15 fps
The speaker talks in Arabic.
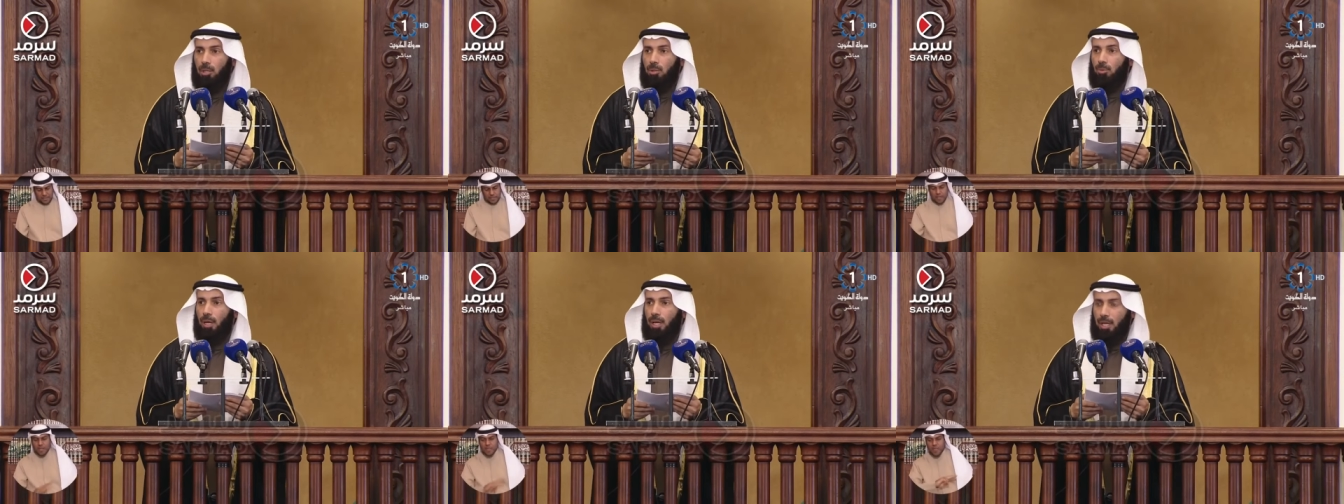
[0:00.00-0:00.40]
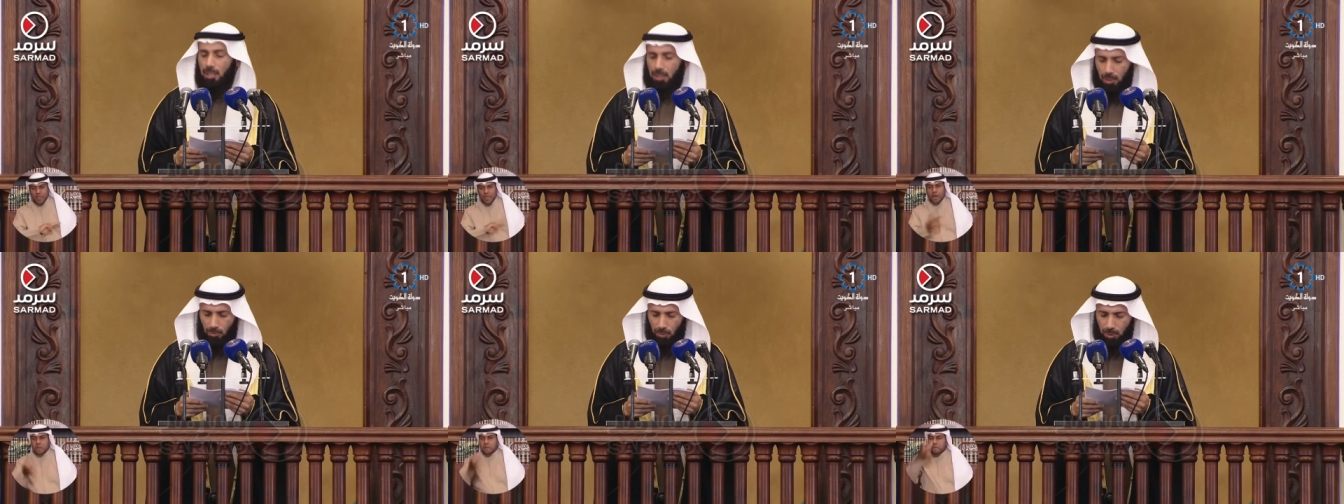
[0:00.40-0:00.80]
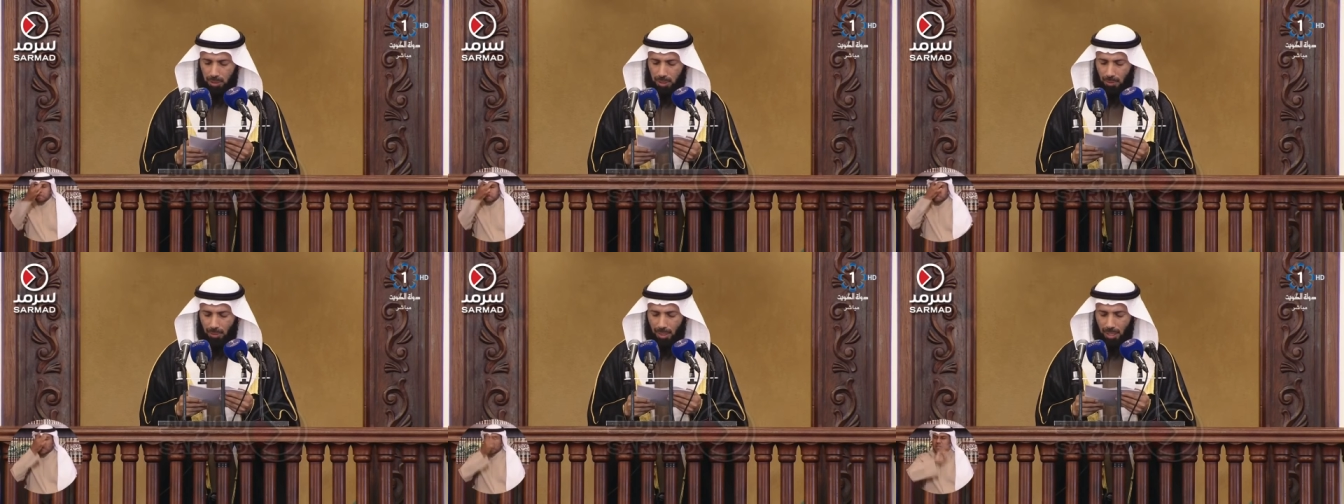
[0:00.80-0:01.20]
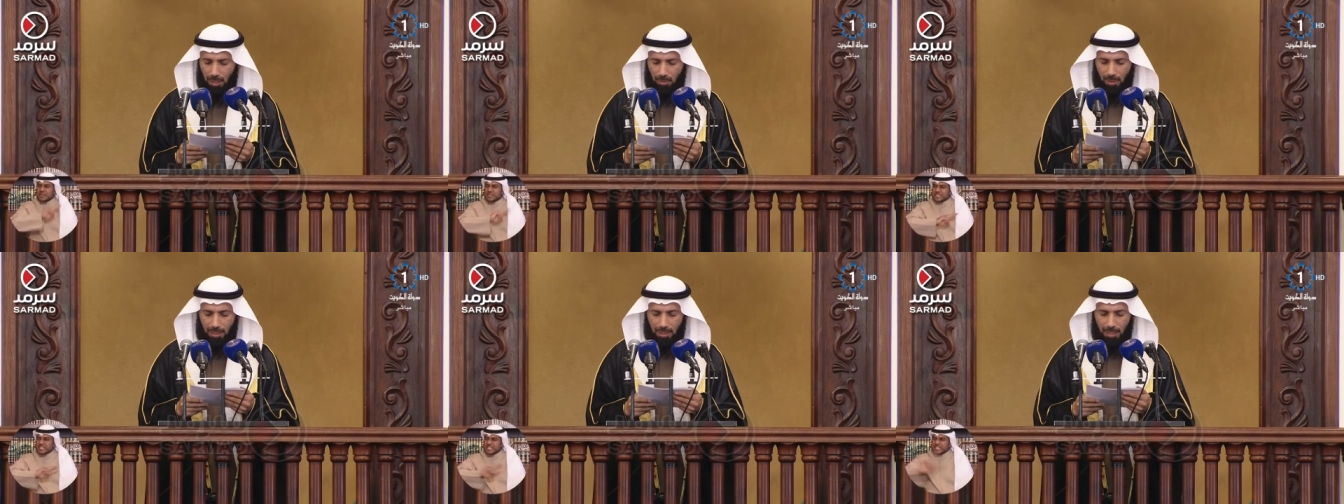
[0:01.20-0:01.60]
ويكشف الدواء
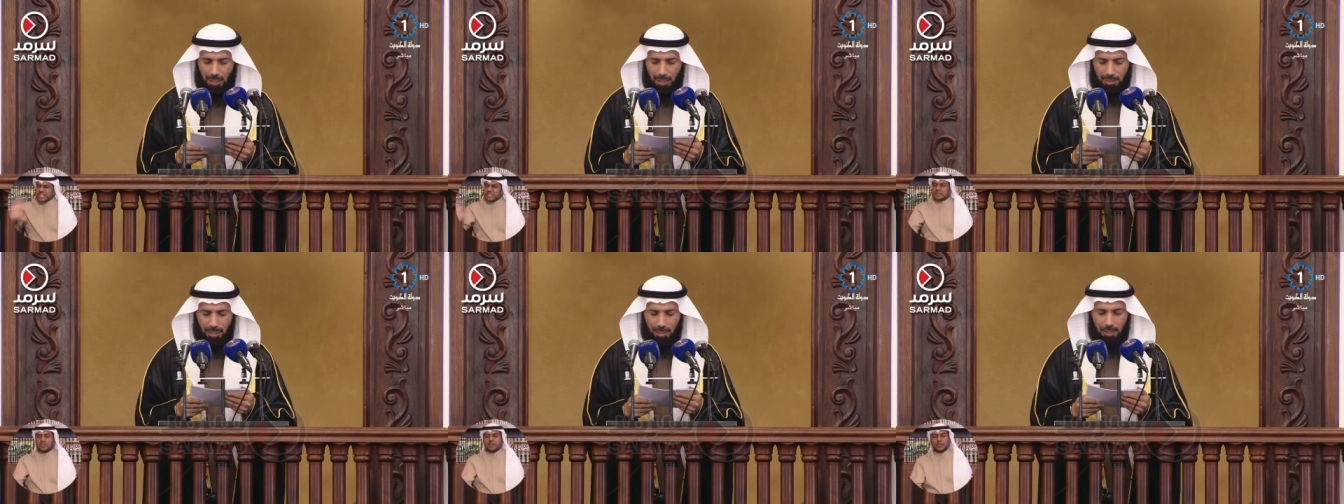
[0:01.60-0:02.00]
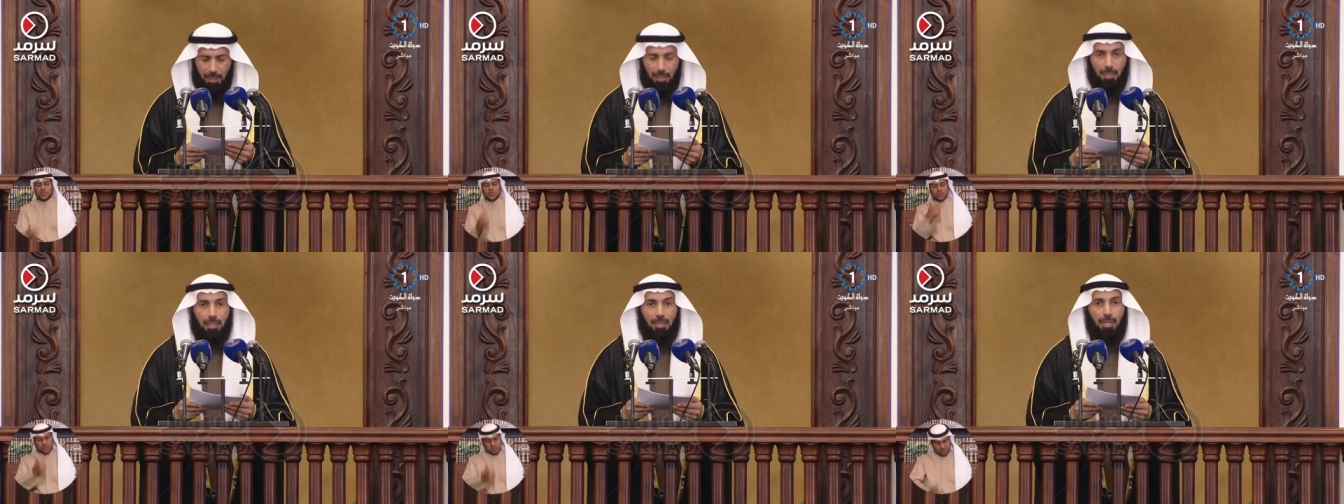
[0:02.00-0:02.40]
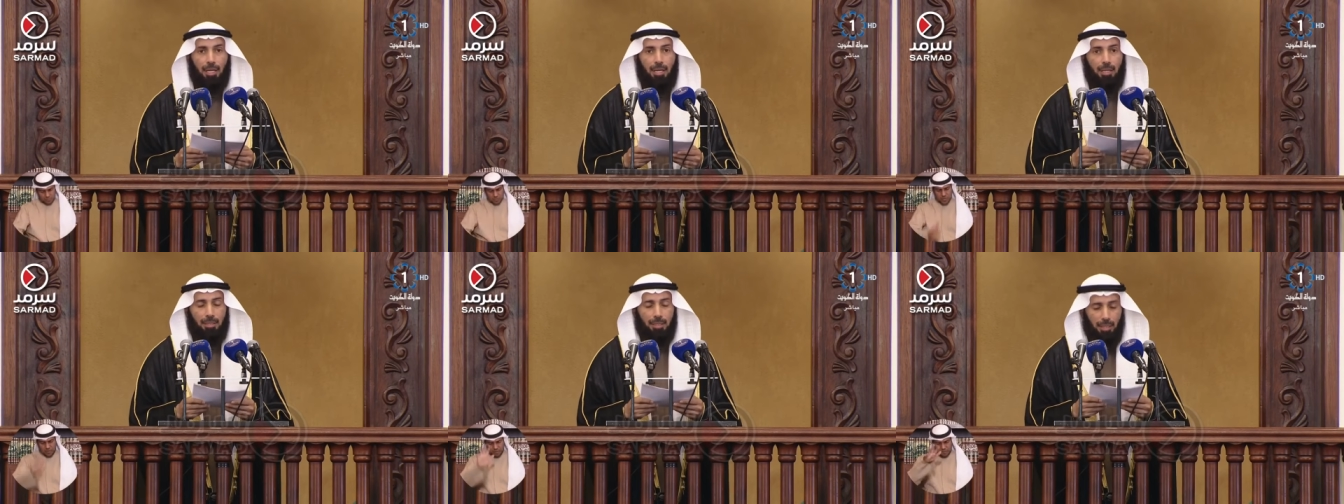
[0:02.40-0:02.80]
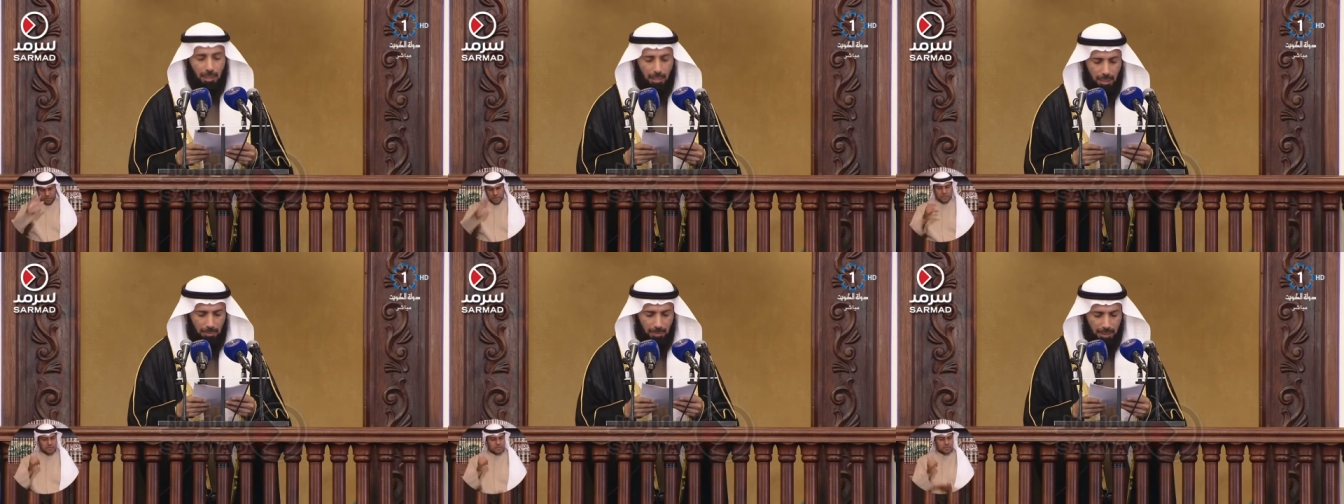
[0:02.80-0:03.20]
وعلاجه يا
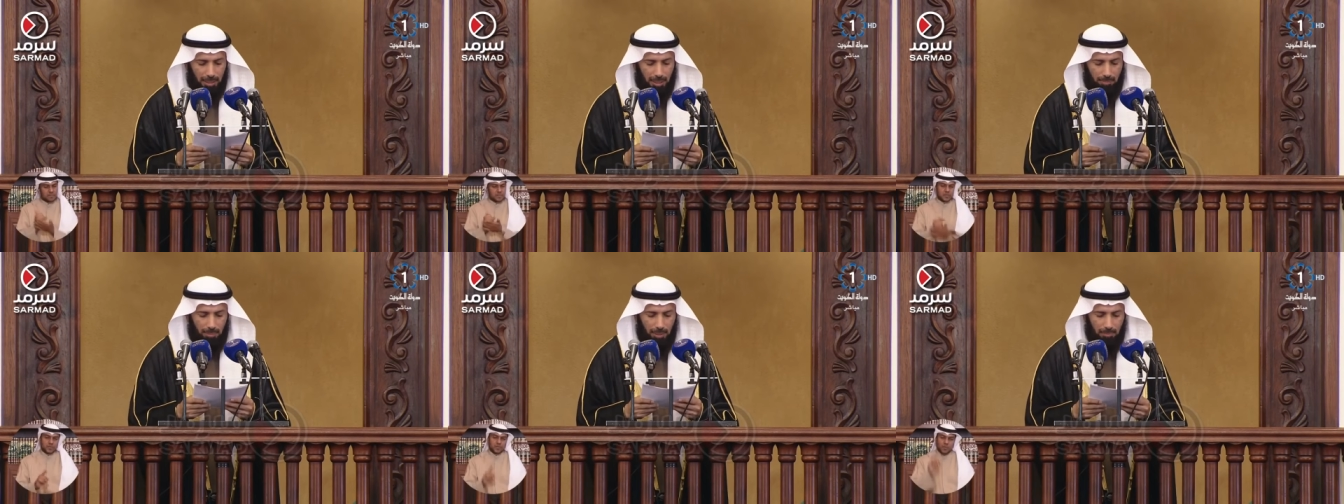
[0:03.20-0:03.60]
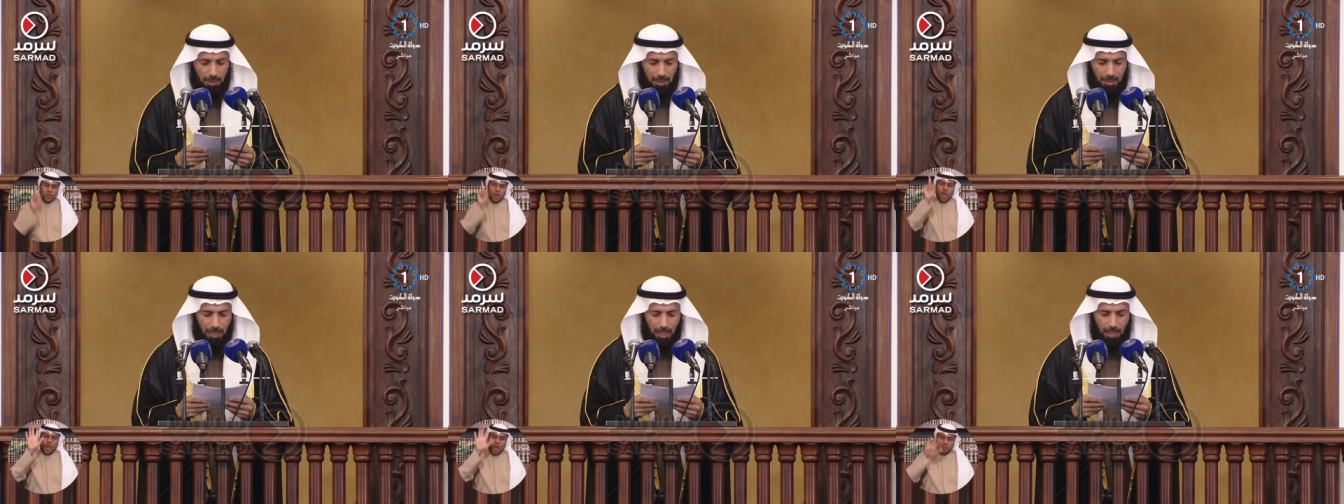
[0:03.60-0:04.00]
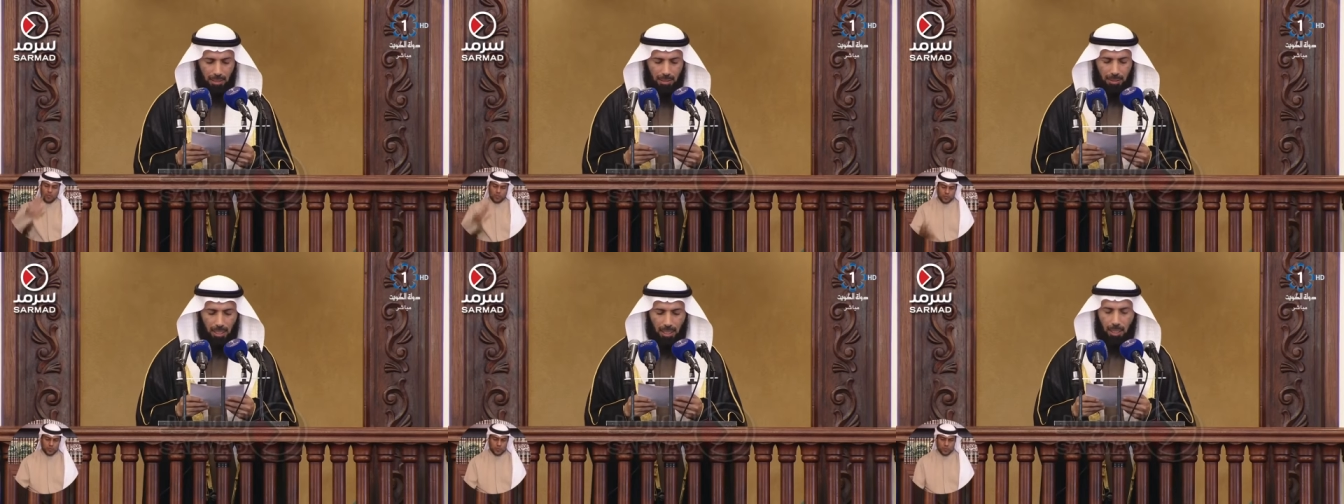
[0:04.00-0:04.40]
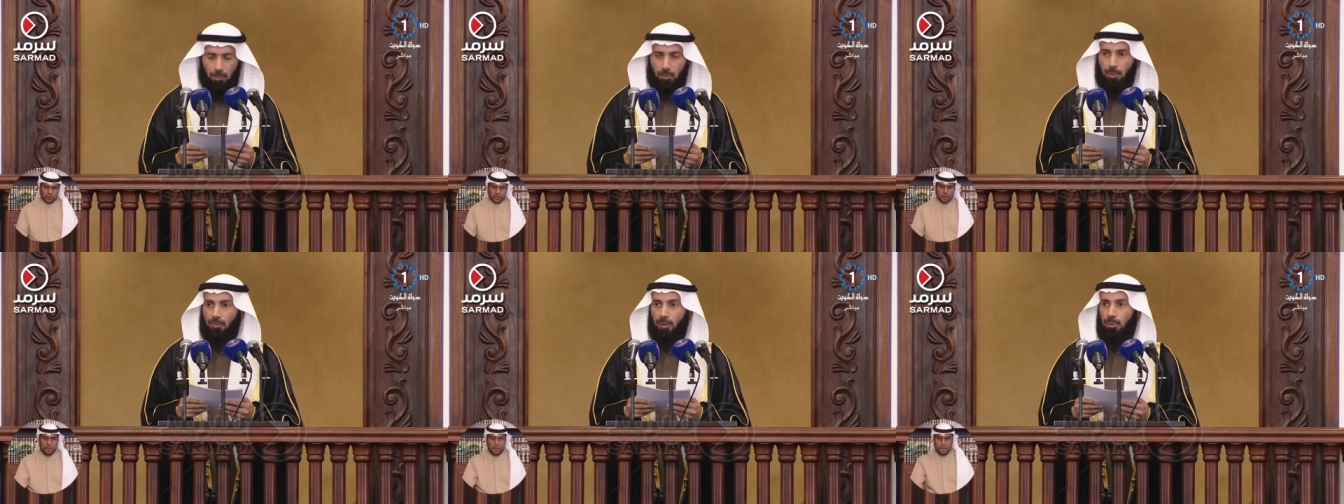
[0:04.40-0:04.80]
طالب الطب من داء
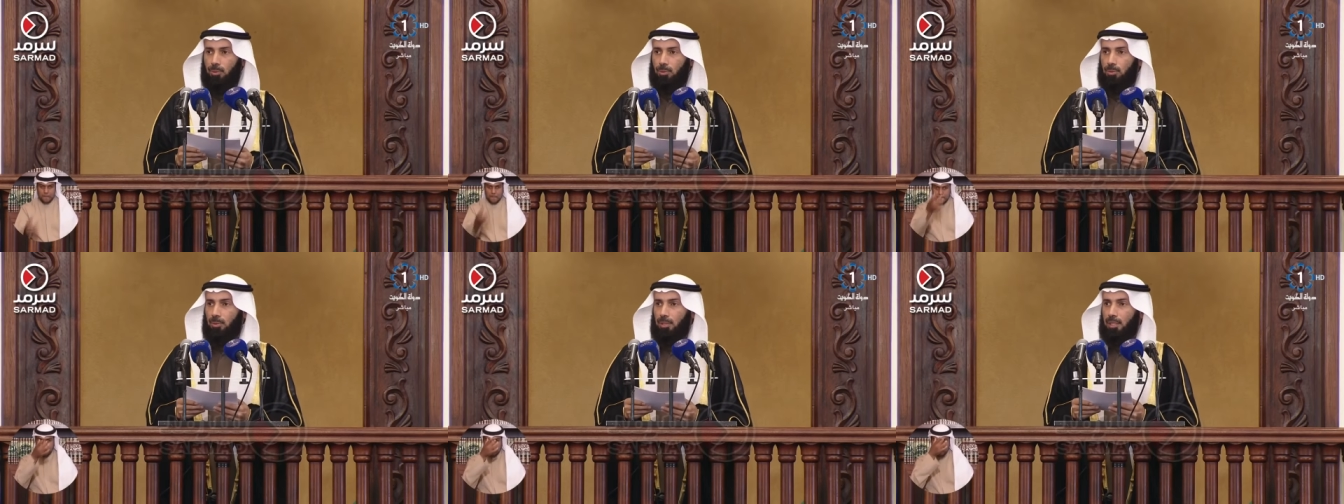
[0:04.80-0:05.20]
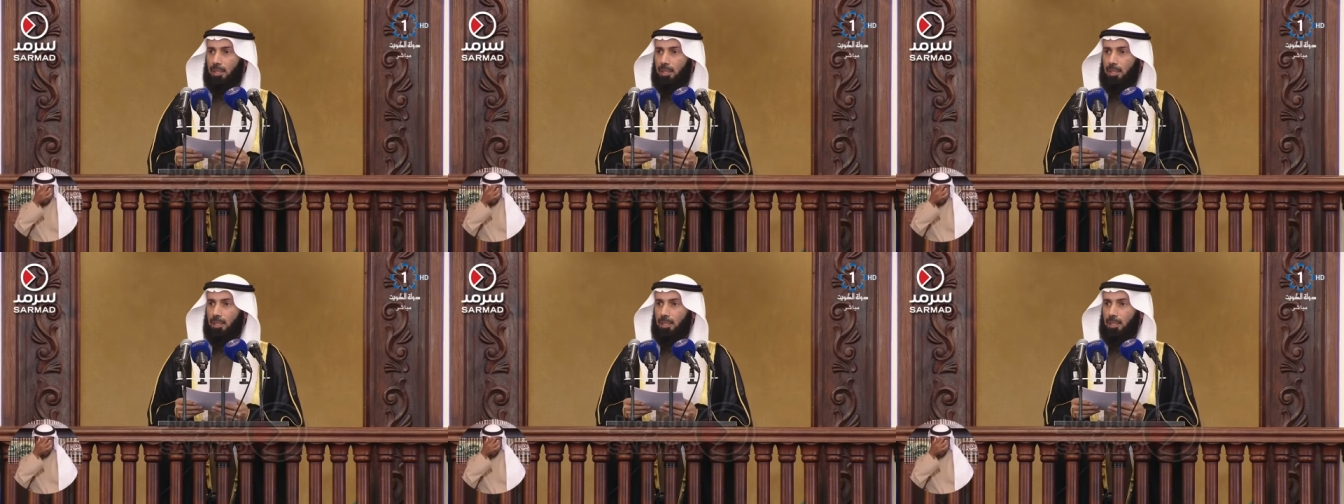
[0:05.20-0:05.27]
تخوفه